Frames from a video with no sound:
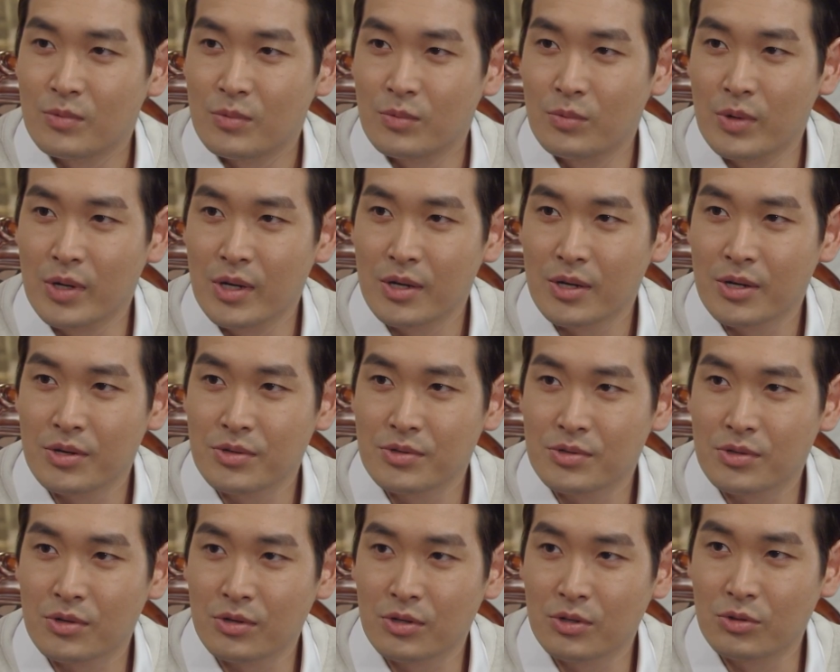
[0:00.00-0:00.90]
왜
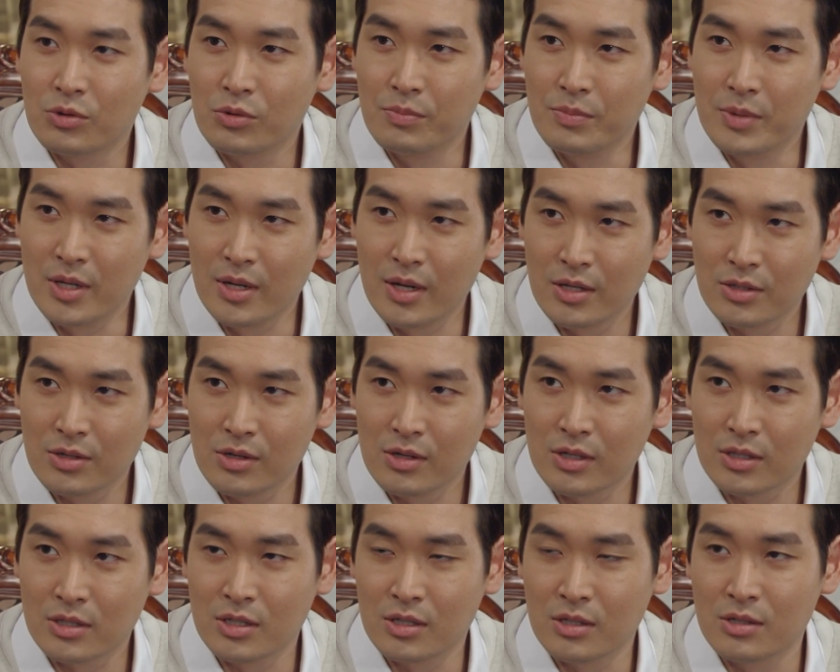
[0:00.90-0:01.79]
현성이도 미래
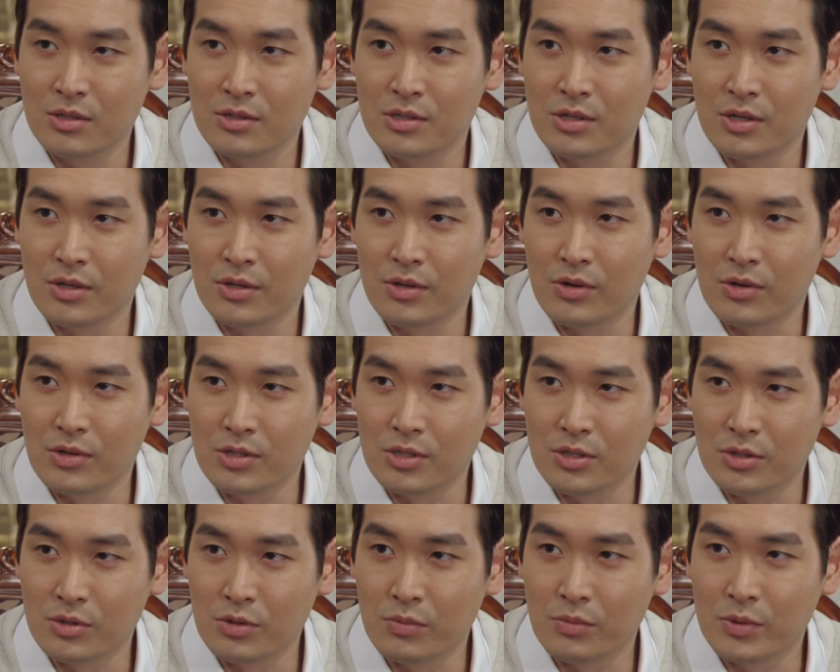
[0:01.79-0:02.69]
전략 신근처에나
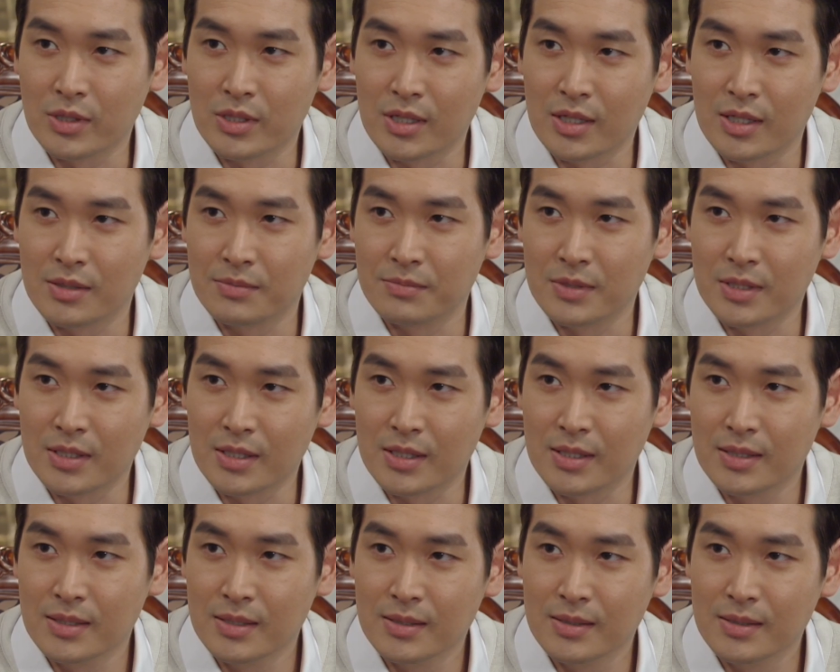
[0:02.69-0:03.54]
얼씨도 못하게 합니까?